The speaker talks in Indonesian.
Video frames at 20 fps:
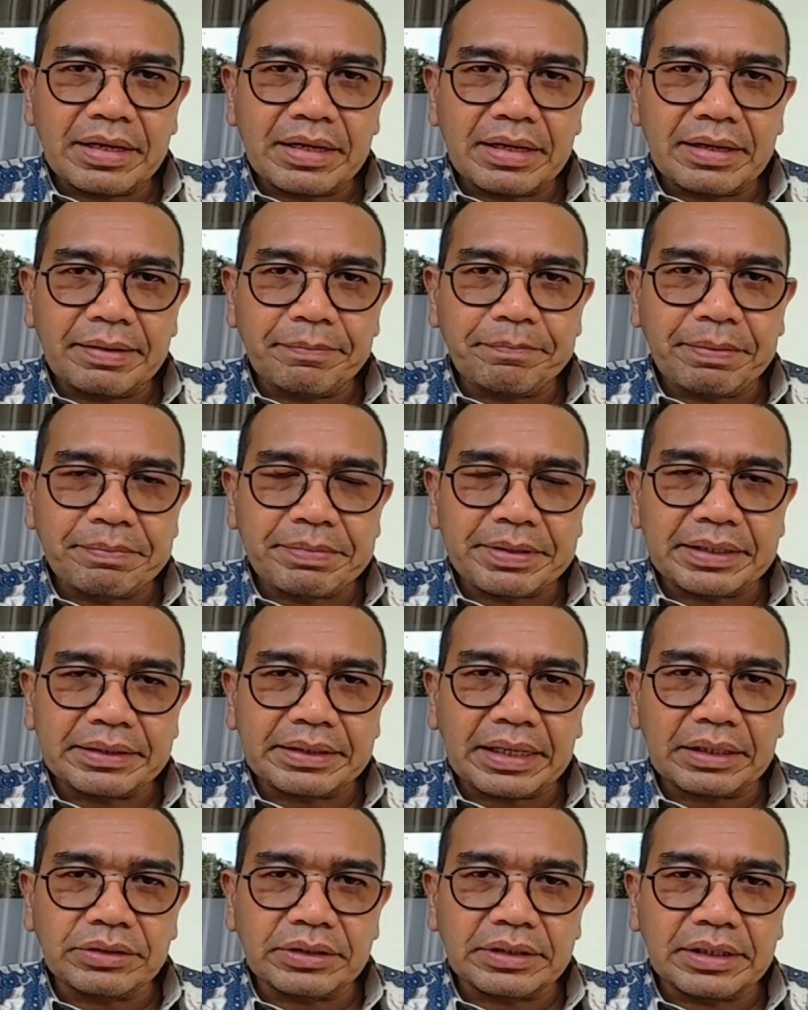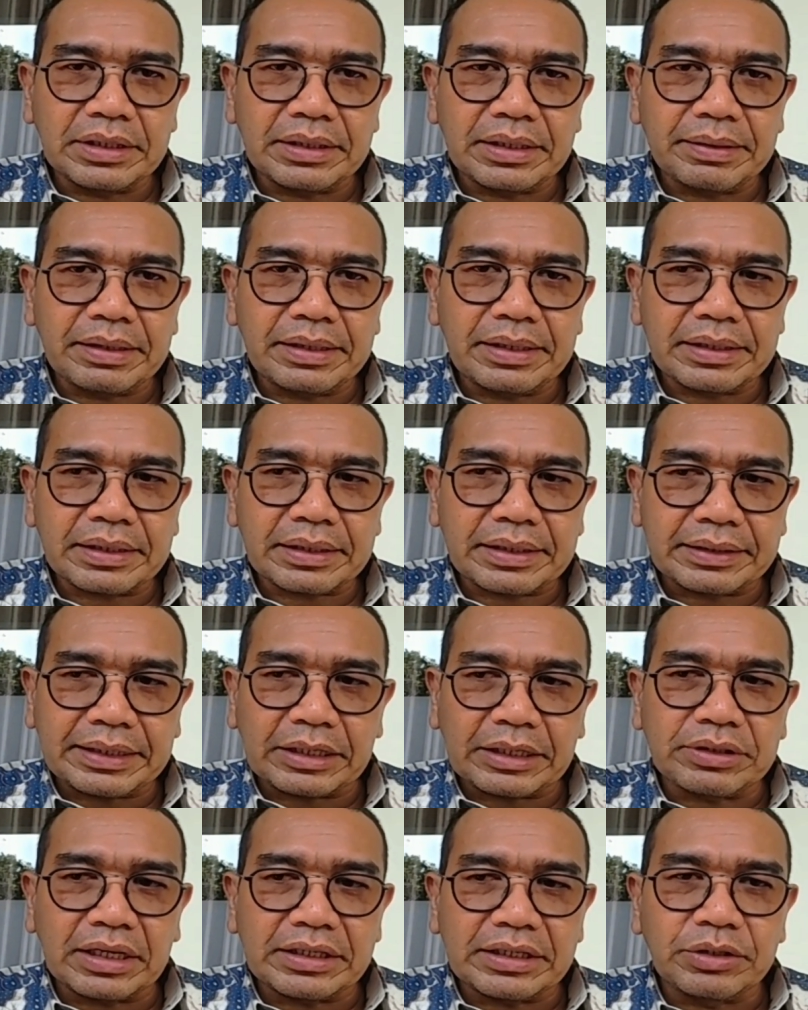uh, pemerintah uh,
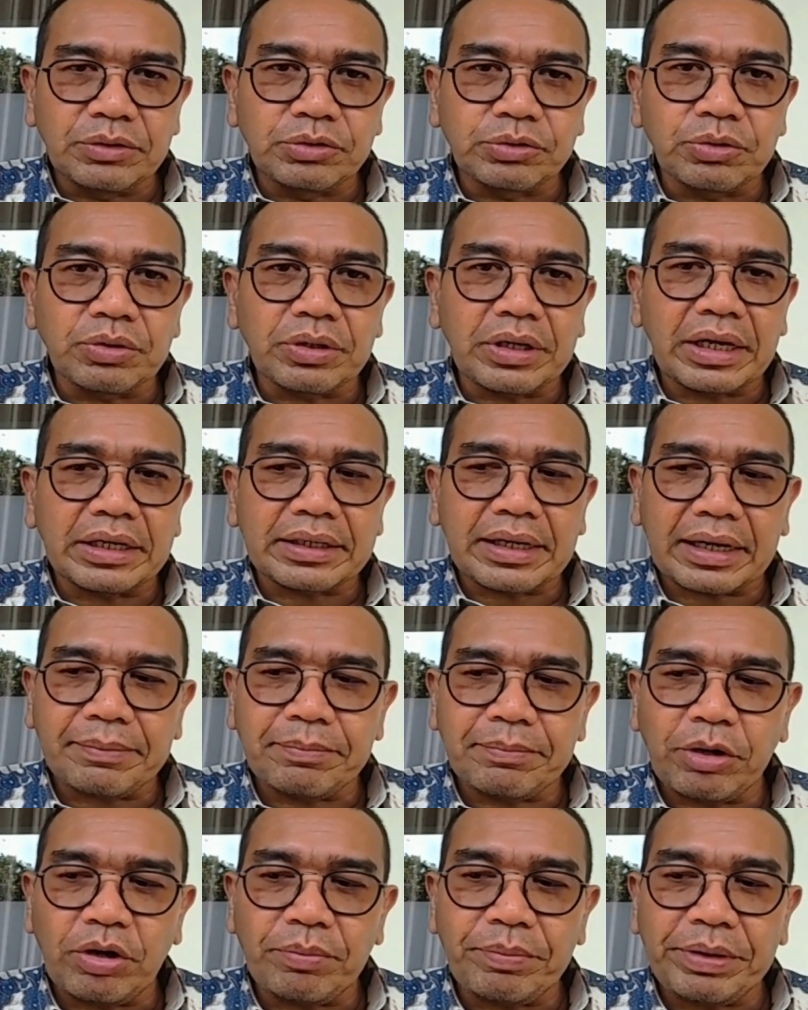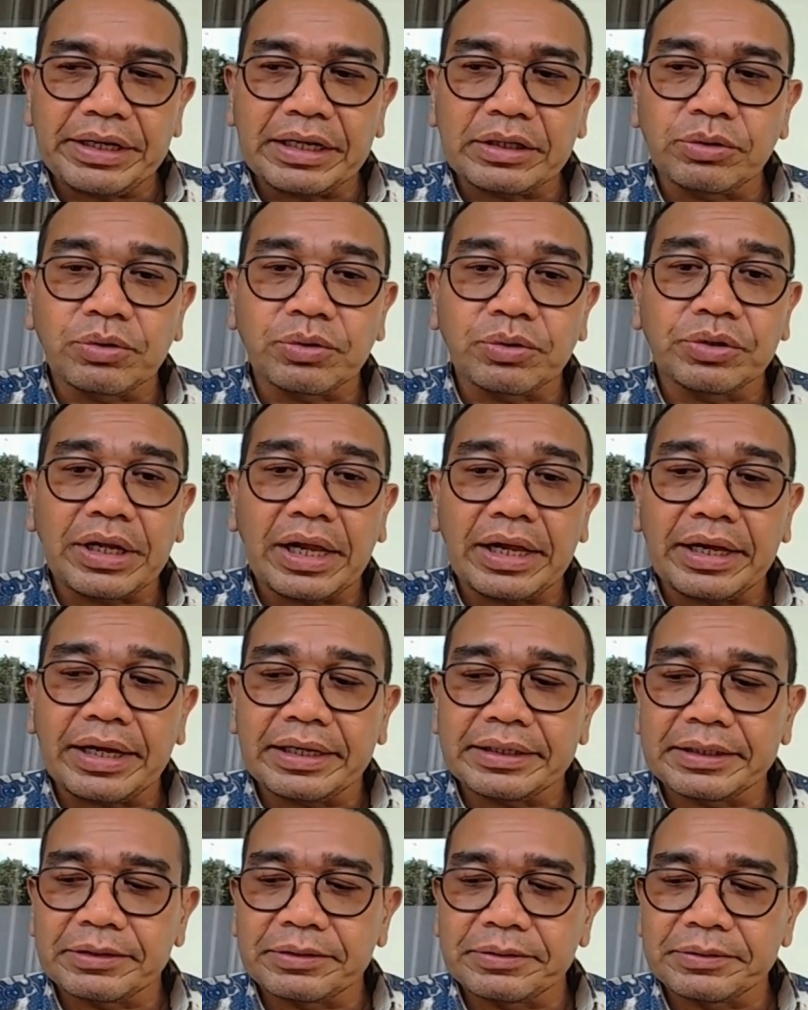kita juga diuntungkan karena BUMN yang turun
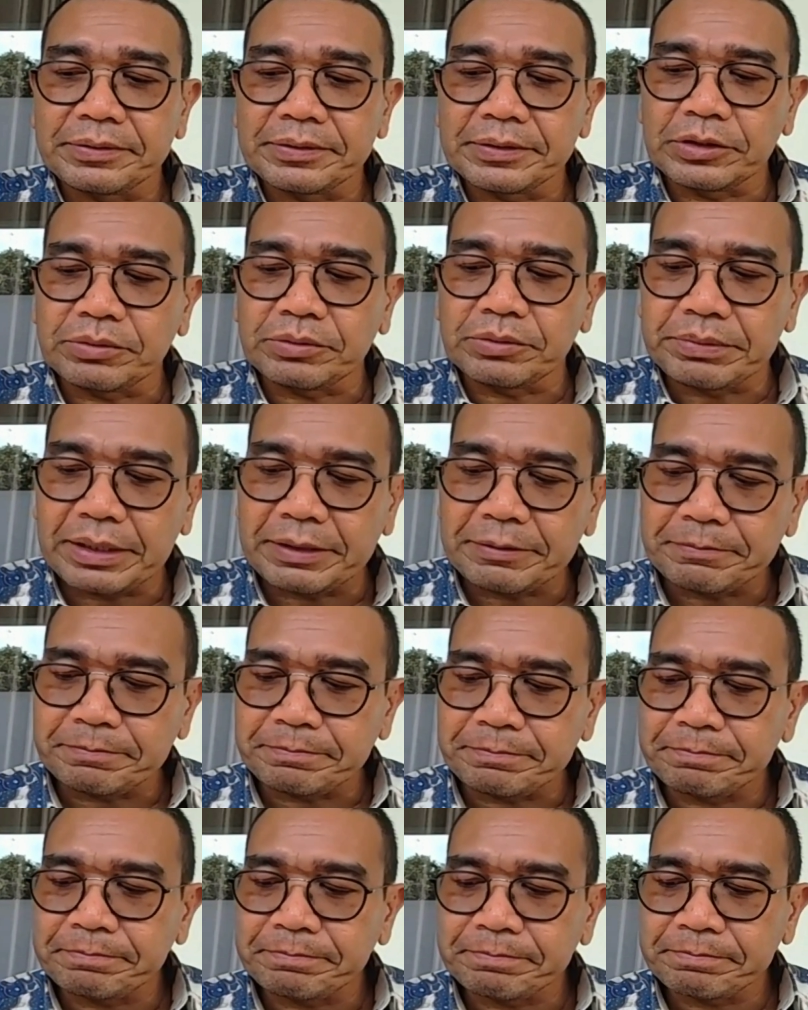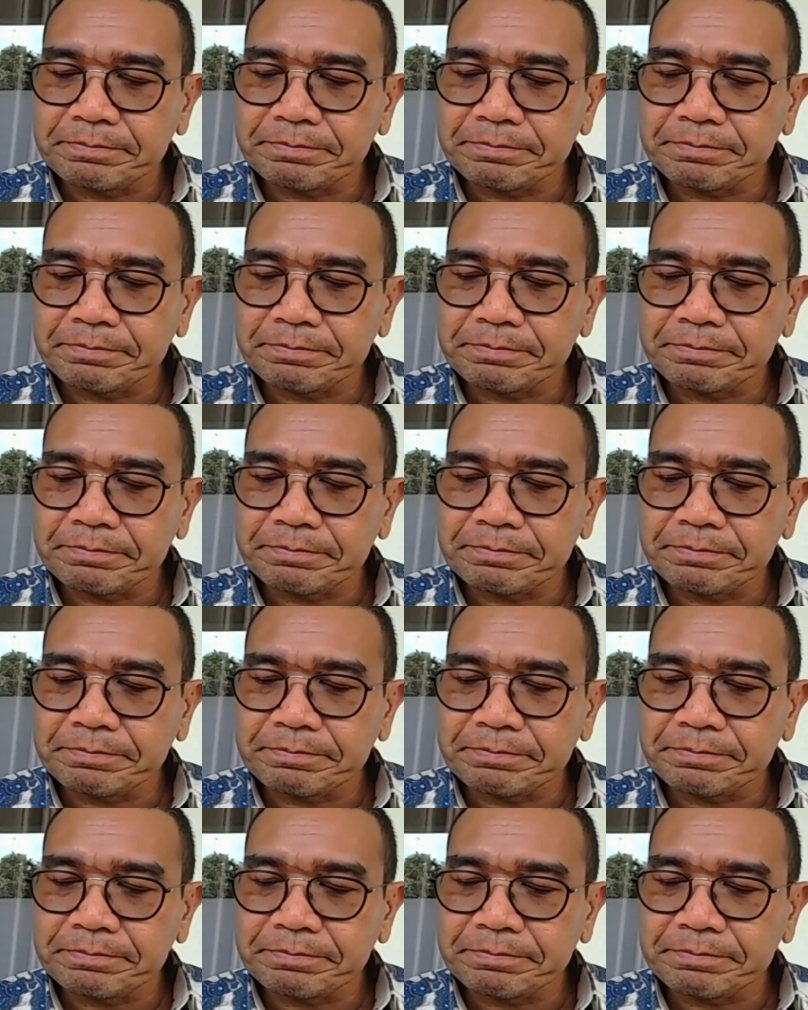tangan gitu gitu mbak